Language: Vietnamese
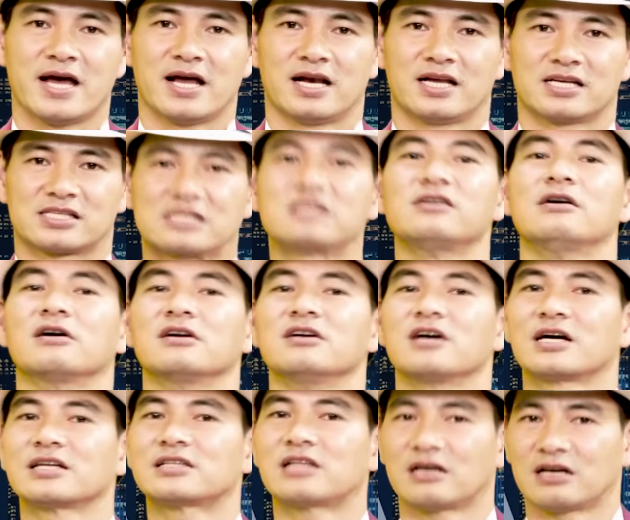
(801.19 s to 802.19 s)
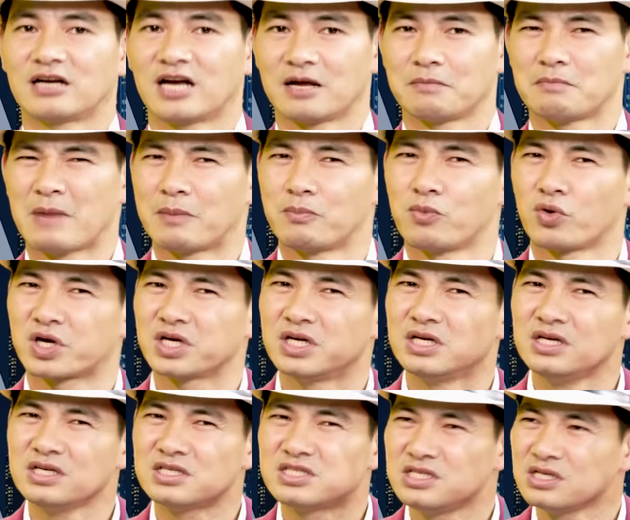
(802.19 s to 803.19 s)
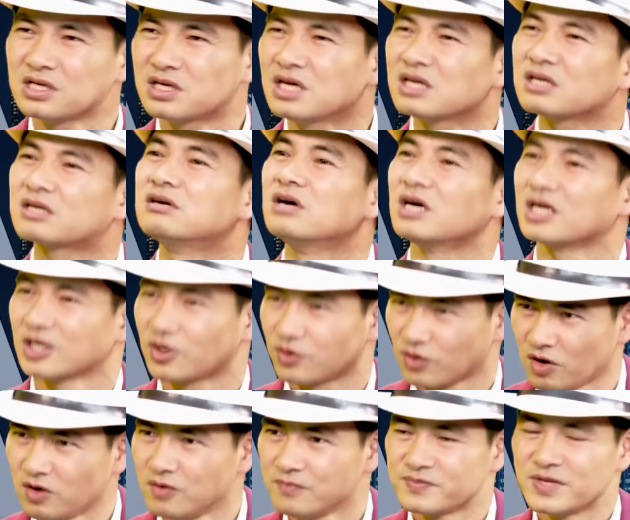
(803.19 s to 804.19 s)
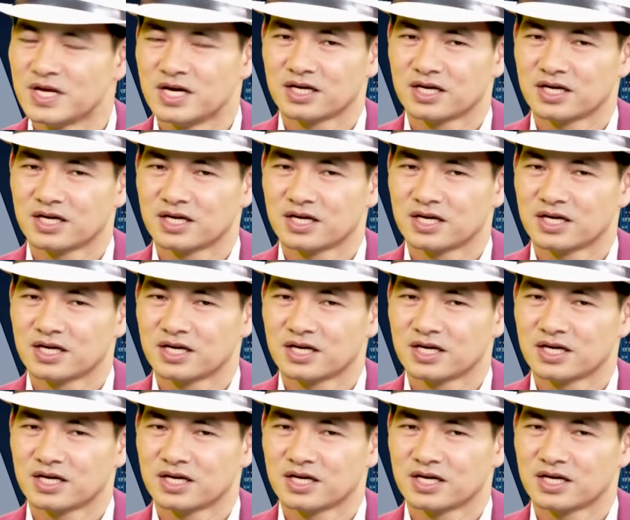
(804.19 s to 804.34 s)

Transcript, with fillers: là sửa được cái tật này bằng một cái ý chí kiên cường nào đó